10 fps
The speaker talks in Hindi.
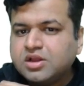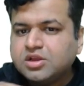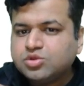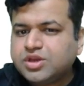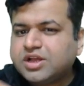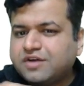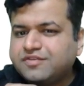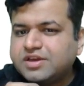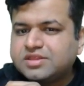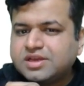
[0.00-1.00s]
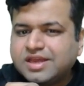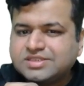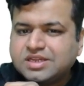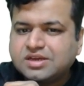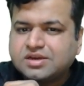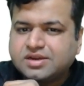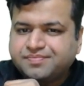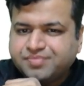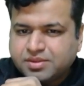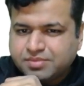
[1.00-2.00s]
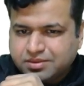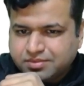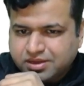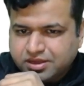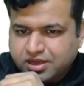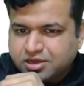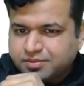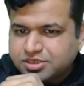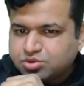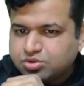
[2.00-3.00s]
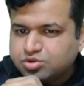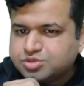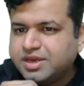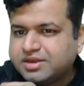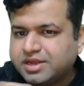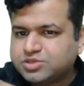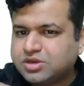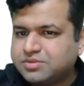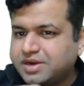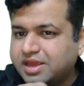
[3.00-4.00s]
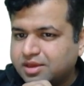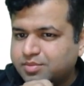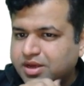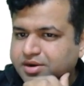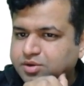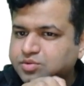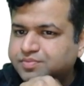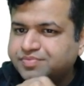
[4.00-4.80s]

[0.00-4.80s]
तो ये काफ़ी हद तक कैसा लग रहा है मतलब अगर मैं इसको कुछ भी एक नेचुरल नंबर के मान रहा हूँ